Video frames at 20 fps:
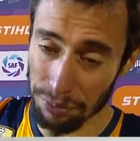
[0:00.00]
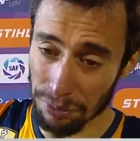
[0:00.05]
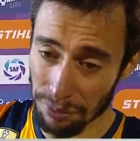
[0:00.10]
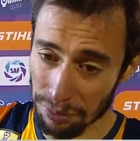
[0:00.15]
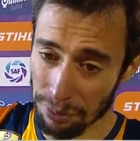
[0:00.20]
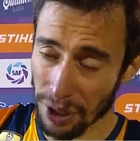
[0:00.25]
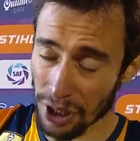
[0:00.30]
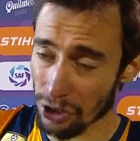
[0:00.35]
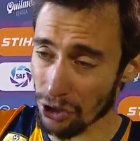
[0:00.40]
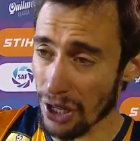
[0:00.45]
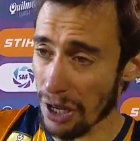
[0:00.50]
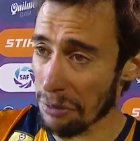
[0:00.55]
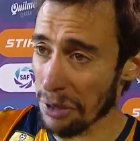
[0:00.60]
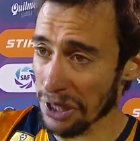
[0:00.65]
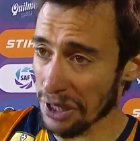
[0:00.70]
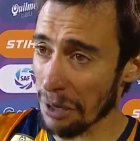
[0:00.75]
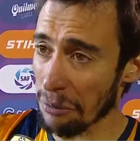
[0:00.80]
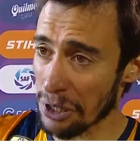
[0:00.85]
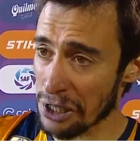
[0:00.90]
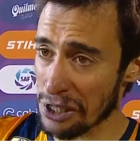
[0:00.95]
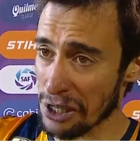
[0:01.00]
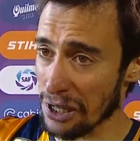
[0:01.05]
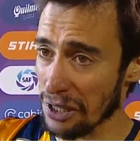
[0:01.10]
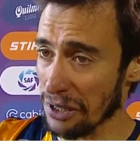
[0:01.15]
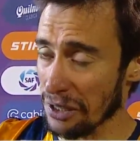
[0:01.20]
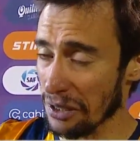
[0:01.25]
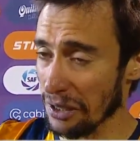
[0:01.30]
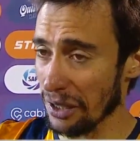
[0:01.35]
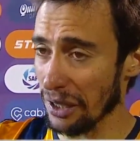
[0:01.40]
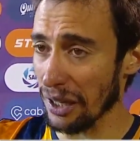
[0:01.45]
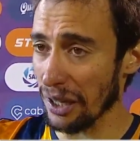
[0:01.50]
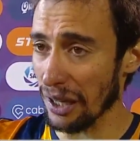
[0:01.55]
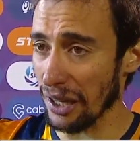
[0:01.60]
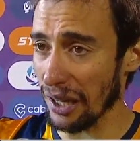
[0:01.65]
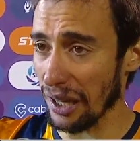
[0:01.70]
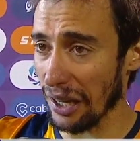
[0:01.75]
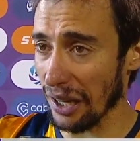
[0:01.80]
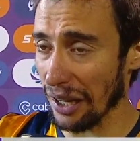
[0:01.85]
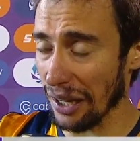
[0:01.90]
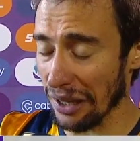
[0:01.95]
Personalmente a mí sí,
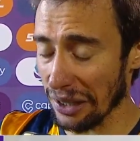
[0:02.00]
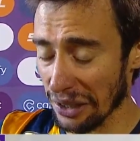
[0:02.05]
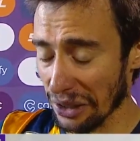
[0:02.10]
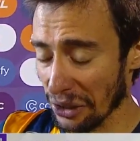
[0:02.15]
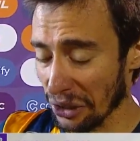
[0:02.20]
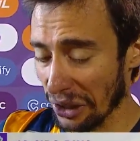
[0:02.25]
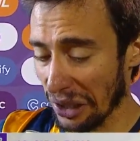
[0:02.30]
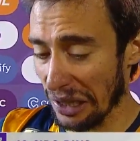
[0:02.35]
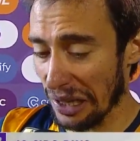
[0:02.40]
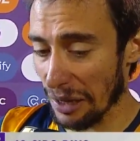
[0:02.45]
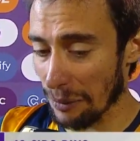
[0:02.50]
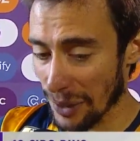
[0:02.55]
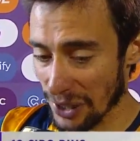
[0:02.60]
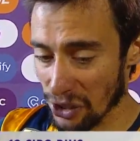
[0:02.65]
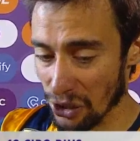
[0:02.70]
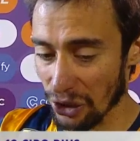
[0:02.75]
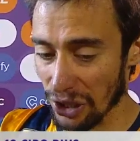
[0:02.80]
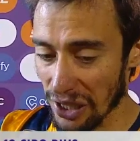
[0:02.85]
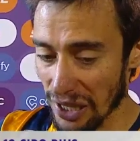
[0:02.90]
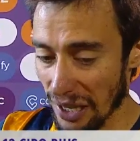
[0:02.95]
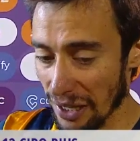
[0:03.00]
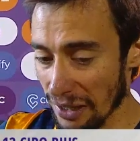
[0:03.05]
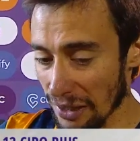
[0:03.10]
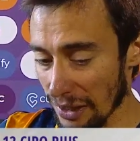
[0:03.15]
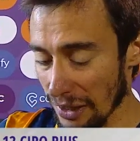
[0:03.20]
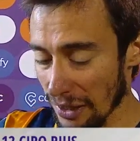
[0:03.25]
creo que la mayoría.